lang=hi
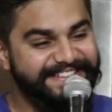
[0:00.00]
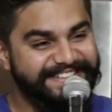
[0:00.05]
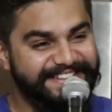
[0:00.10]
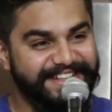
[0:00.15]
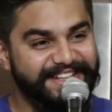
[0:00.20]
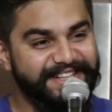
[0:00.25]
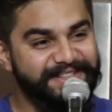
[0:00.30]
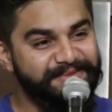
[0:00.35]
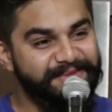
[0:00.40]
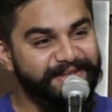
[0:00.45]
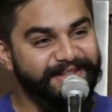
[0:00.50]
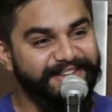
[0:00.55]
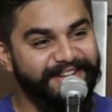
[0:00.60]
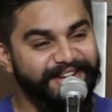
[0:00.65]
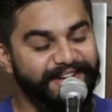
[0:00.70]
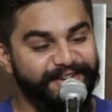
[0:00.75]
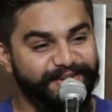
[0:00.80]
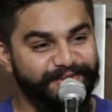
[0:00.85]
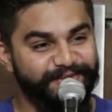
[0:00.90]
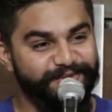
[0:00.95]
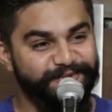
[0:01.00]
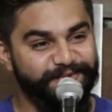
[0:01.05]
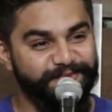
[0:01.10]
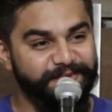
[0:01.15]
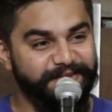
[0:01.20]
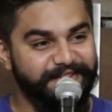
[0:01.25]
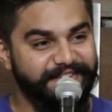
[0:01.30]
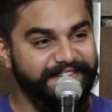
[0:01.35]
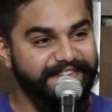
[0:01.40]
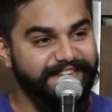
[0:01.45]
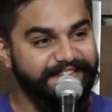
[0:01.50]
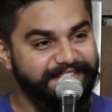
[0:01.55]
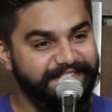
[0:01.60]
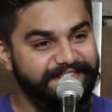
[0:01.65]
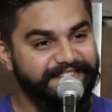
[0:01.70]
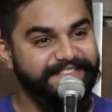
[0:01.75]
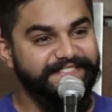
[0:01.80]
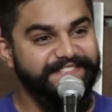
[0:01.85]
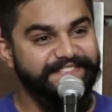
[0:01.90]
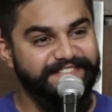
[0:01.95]
शहर भर का हजूम है हाँ,
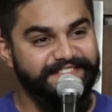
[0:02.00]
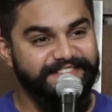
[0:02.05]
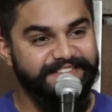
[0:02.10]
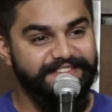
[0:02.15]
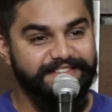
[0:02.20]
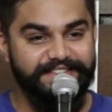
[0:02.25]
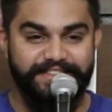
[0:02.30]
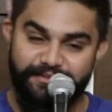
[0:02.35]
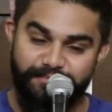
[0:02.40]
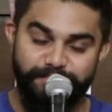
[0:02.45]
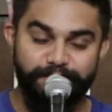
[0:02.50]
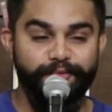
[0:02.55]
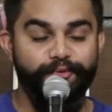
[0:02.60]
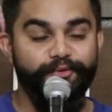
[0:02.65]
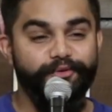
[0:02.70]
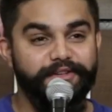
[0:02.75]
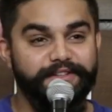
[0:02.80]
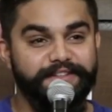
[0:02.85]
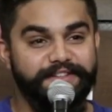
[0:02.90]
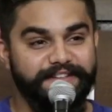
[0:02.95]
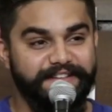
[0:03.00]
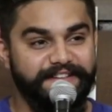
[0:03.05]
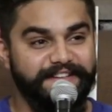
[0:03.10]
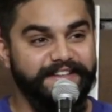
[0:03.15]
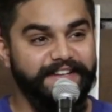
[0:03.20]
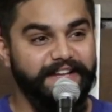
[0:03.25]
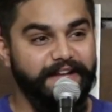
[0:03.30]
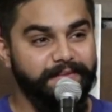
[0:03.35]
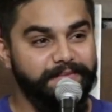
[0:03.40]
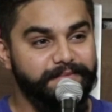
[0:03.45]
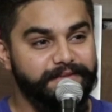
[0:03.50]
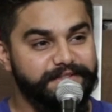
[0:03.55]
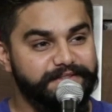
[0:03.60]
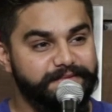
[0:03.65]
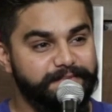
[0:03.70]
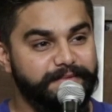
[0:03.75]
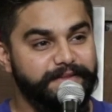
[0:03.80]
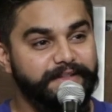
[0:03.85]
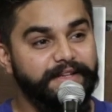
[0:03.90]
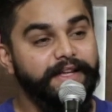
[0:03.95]
सब बोलते हैं
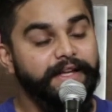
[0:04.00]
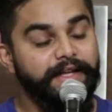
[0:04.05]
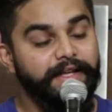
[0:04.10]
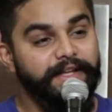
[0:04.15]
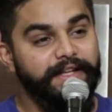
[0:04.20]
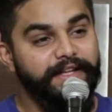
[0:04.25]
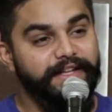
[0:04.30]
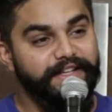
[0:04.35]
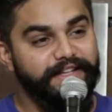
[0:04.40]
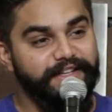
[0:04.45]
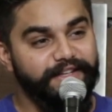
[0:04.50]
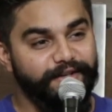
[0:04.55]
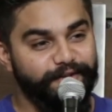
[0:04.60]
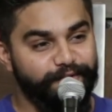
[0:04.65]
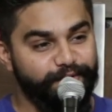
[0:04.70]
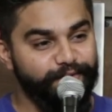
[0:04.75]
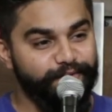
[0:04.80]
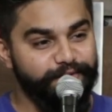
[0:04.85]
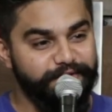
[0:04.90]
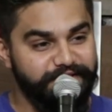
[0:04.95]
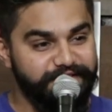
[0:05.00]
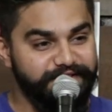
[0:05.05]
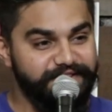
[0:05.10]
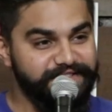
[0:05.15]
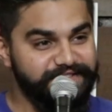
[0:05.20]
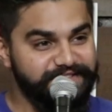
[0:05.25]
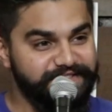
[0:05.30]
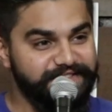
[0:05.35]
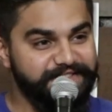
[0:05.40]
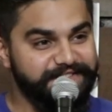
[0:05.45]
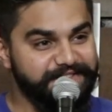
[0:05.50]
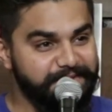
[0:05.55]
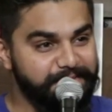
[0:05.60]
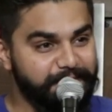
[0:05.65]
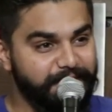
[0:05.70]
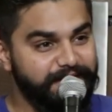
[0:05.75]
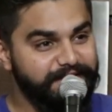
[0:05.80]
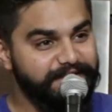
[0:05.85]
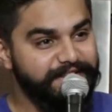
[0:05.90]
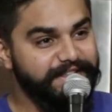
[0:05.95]
आपस में न कोई किसी से
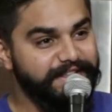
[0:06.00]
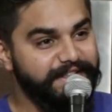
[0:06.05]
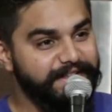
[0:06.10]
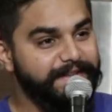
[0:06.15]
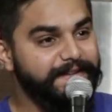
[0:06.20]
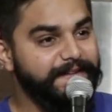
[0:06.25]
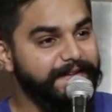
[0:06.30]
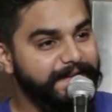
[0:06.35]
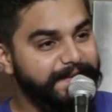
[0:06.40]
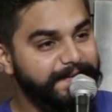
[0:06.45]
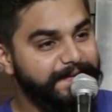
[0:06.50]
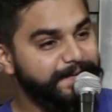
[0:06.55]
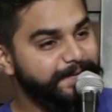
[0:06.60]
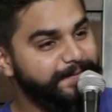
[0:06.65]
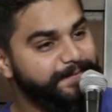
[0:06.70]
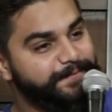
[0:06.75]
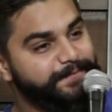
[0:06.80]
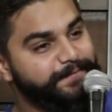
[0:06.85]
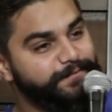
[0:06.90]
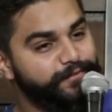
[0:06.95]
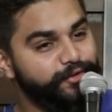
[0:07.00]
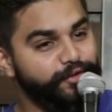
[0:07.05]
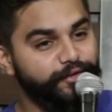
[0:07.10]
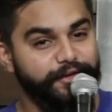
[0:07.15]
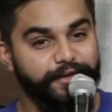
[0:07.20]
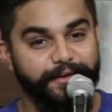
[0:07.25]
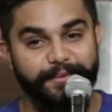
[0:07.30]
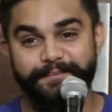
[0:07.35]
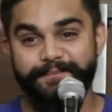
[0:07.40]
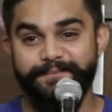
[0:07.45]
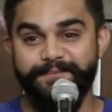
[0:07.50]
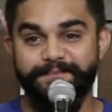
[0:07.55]
बात करता है शुक्रिया